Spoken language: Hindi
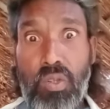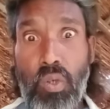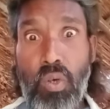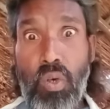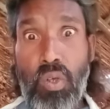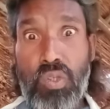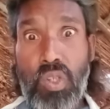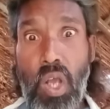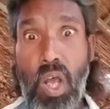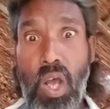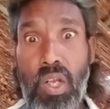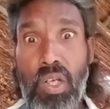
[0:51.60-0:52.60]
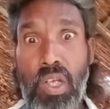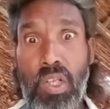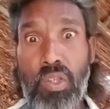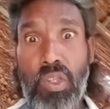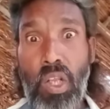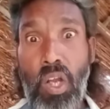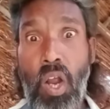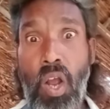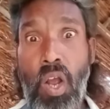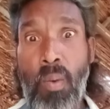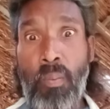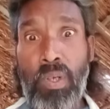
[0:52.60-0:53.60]
तो साले
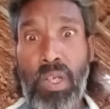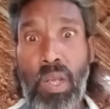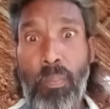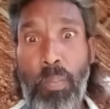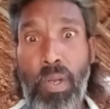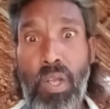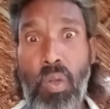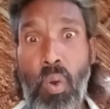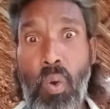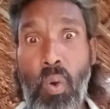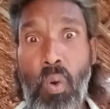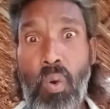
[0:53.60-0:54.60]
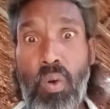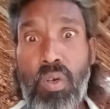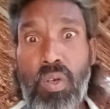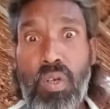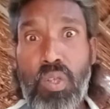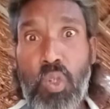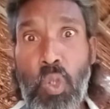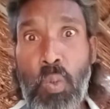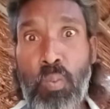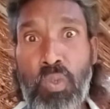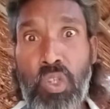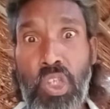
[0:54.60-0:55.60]
धराम के पिल्लू
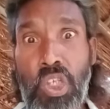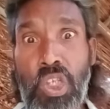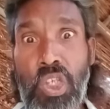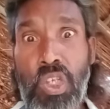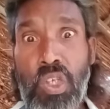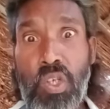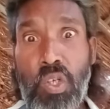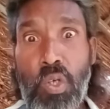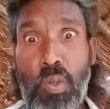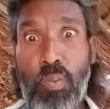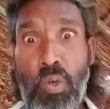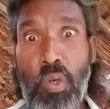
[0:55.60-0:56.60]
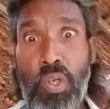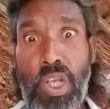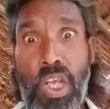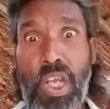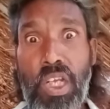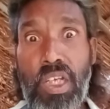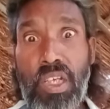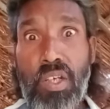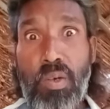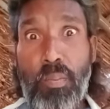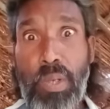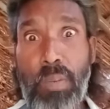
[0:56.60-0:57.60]
तुम तीन वो एक
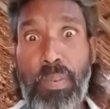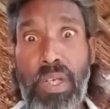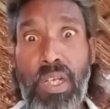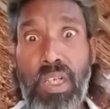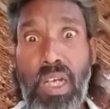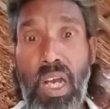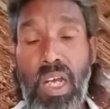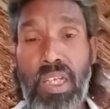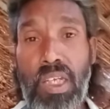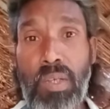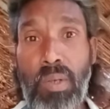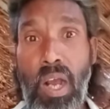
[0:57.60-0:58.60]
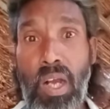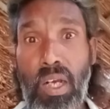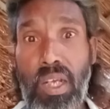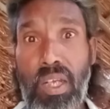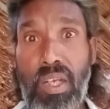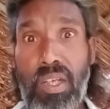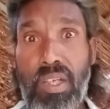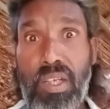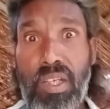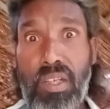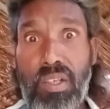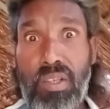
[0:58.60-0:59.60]
फिर भी खाली आ गए
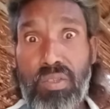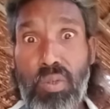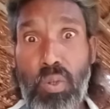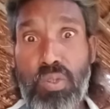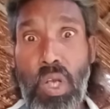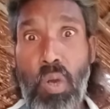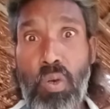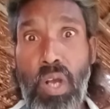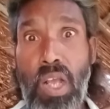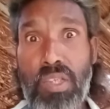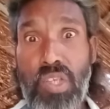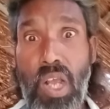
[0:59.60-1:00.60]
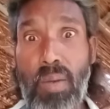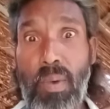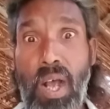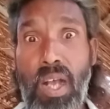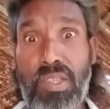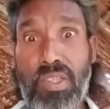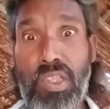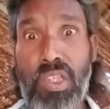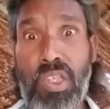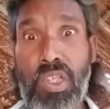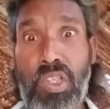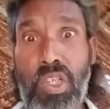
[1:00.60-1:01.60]
सोचा होगा सावा
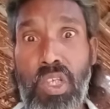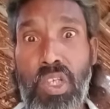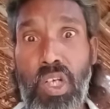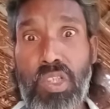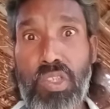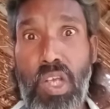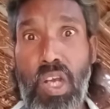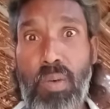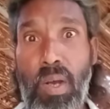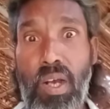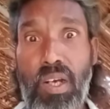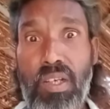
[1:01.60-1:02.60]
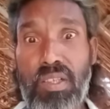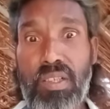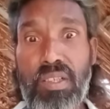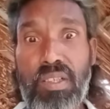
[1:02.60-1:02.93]
सीधेगा शाबा